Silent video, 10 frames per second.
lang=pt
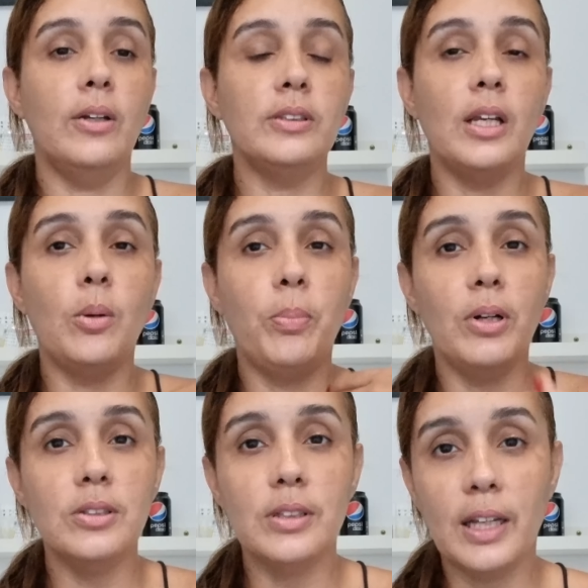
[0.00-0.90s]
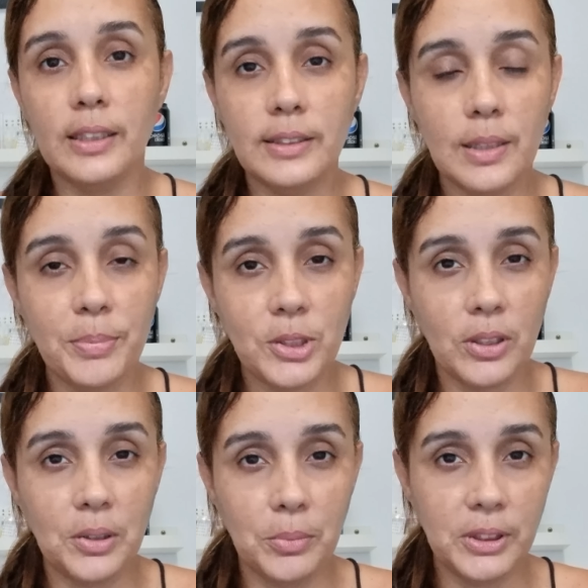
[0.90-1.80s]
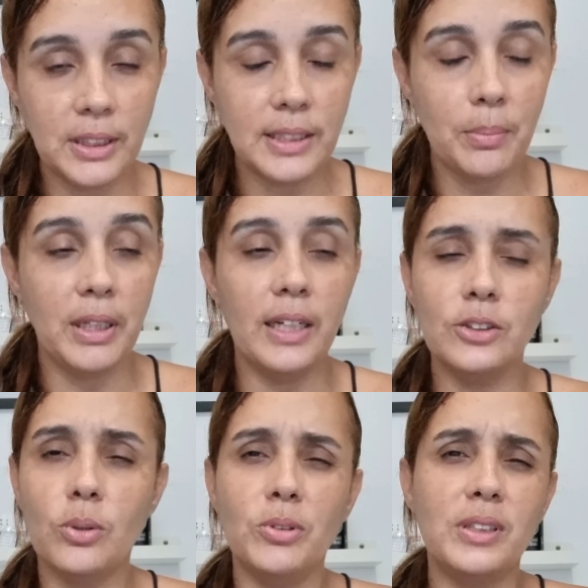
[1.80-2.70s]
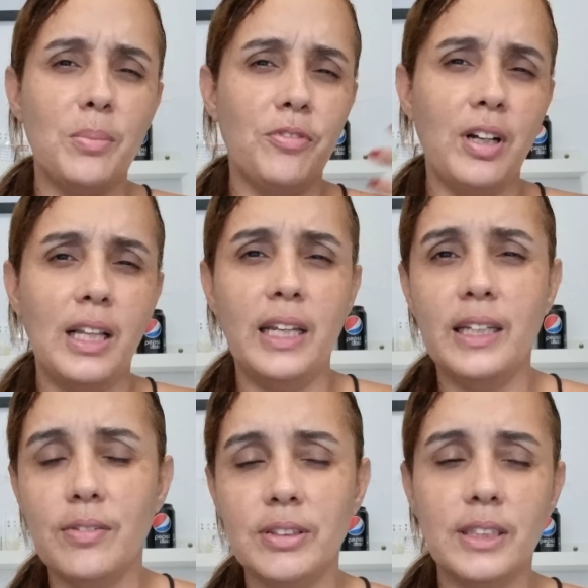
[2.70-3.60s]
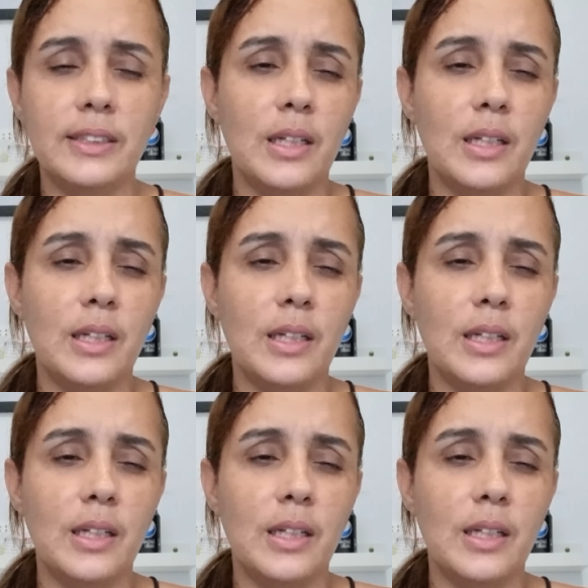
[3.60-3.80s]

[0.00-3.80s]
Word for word: Eu sei que eu posso estar tá decepcionando muitas amigas, como eu sempre falei, que vocês